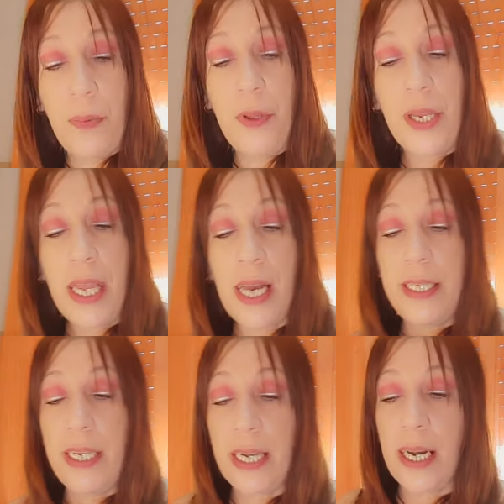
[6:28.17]

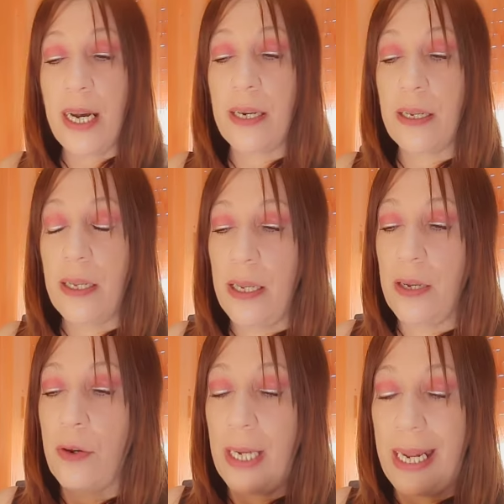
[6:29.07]
podrías llegar con